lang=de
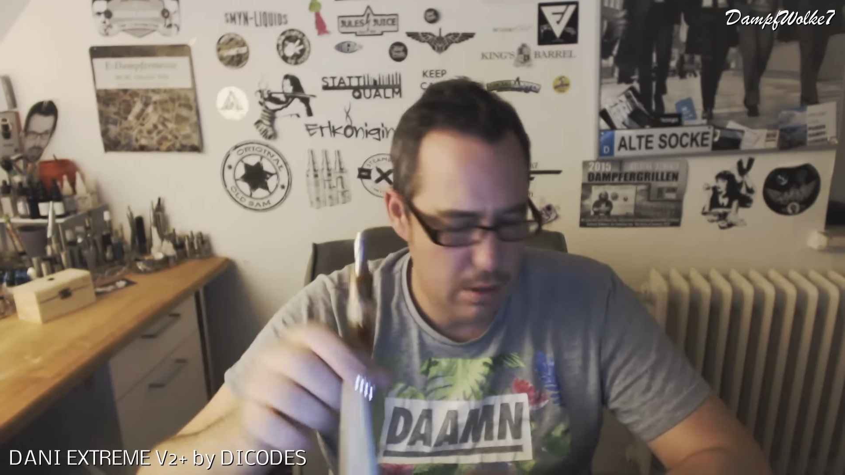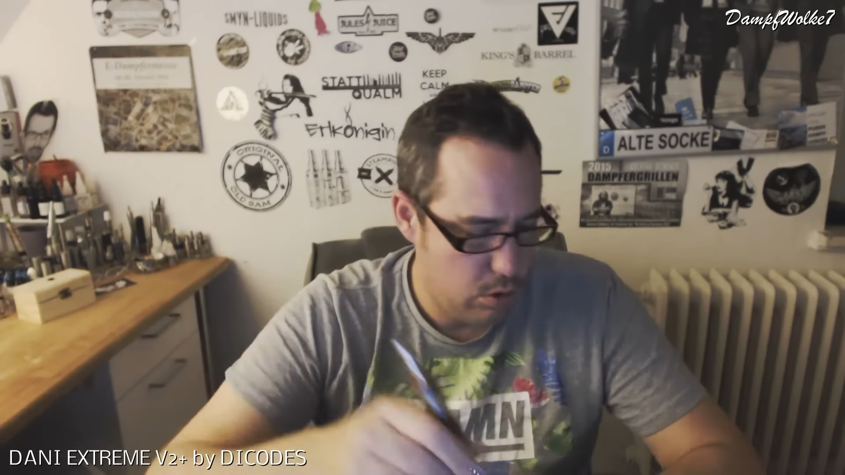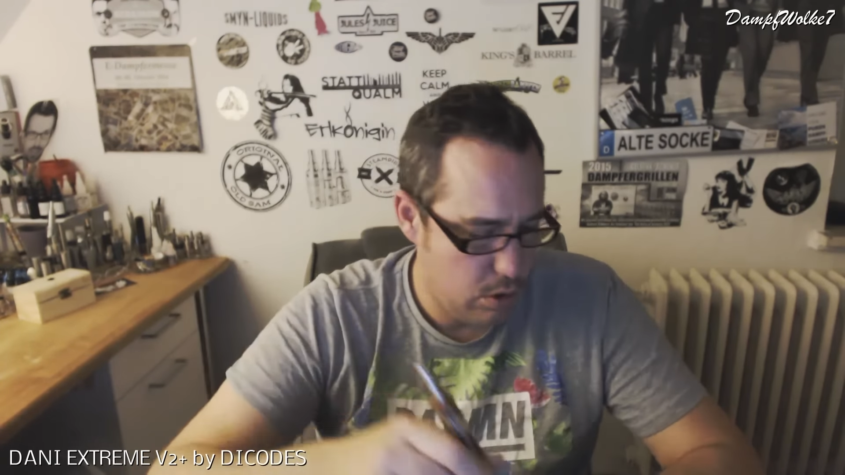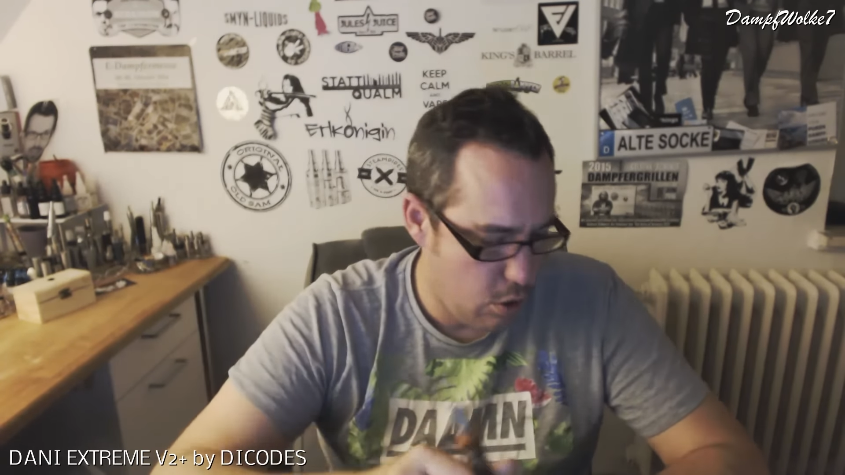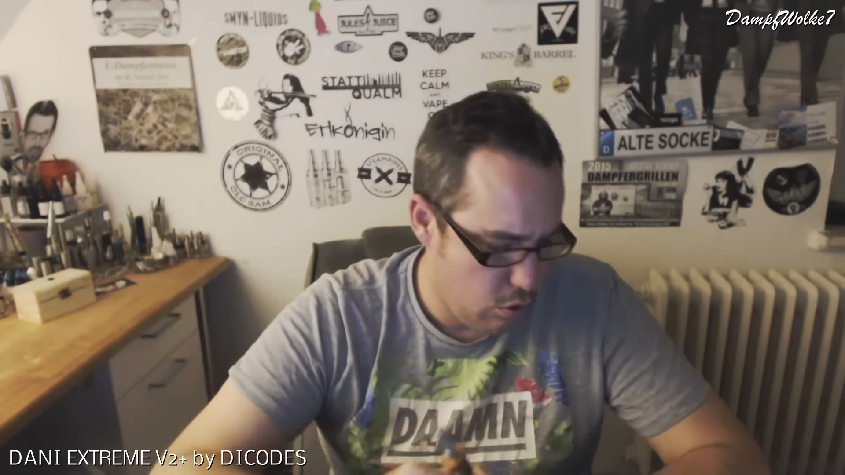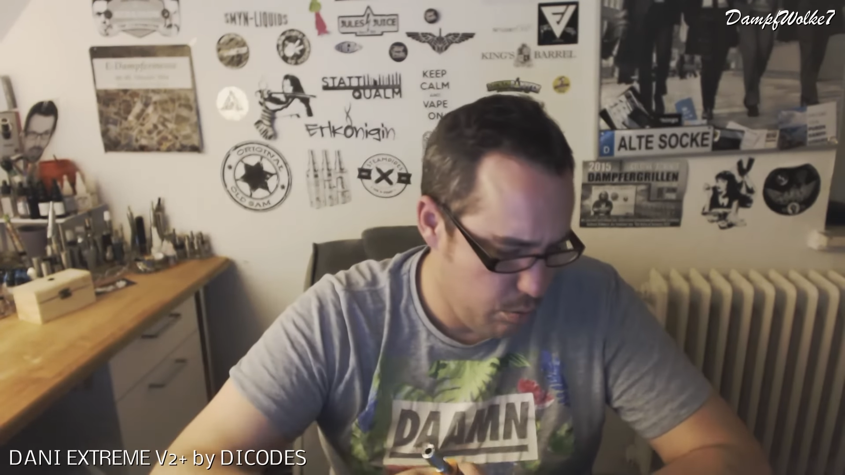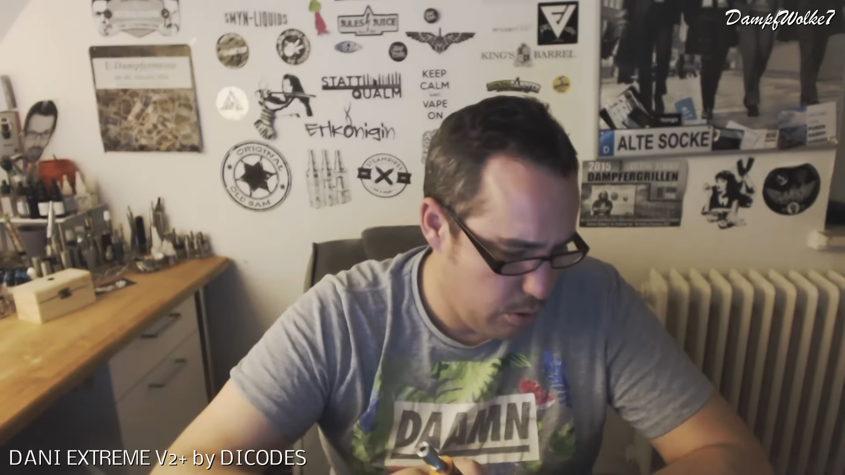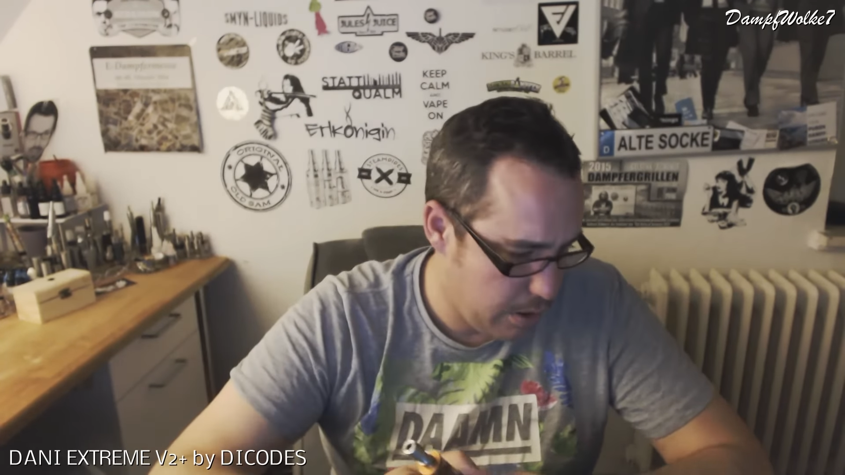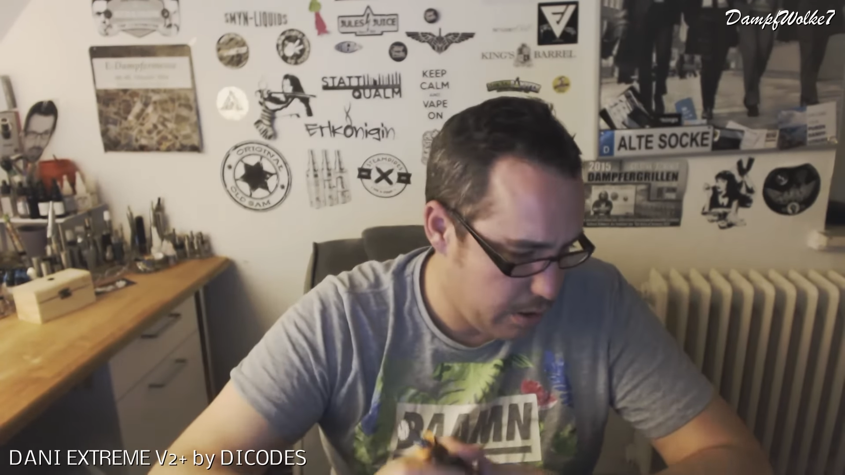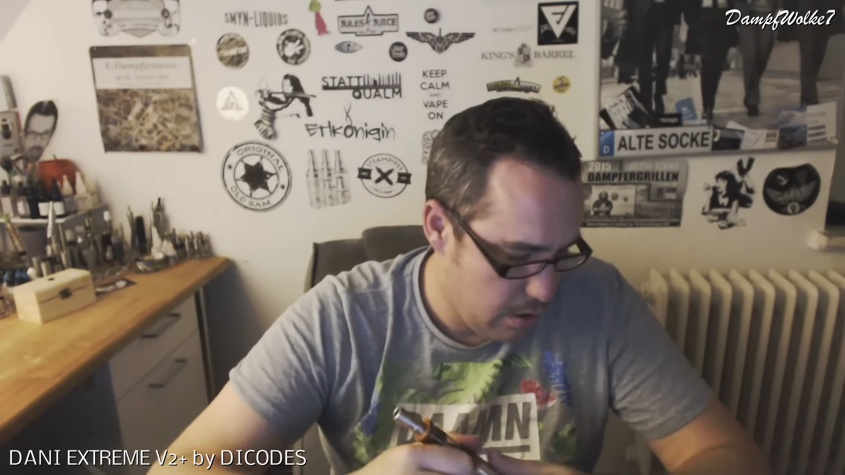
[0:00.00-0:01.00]
ist natürlich auch
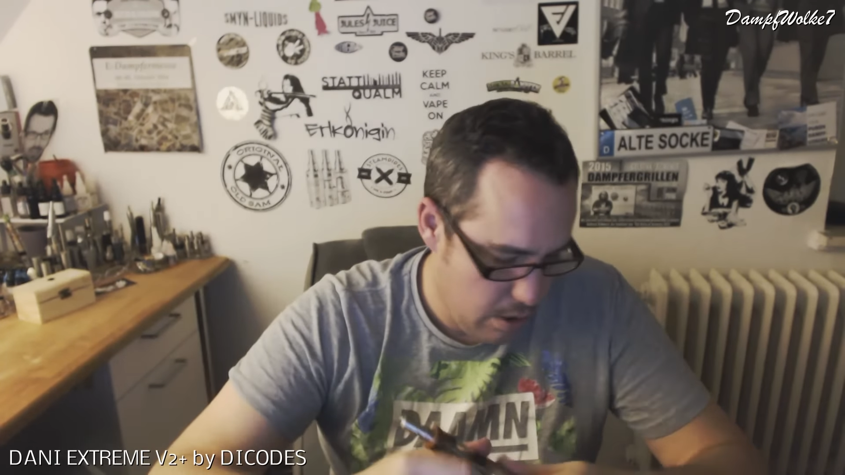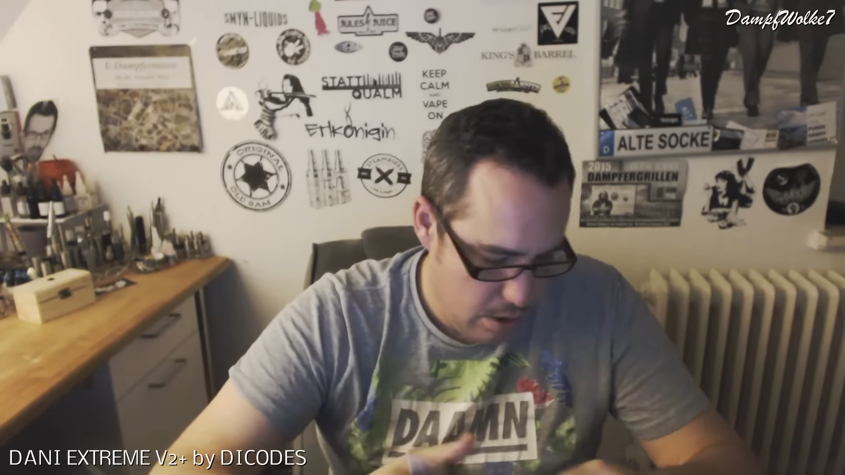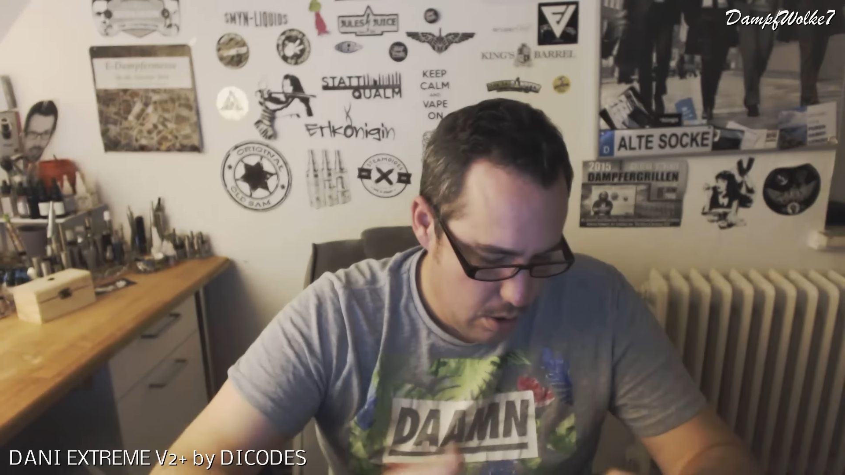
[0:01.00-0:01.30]
möglich.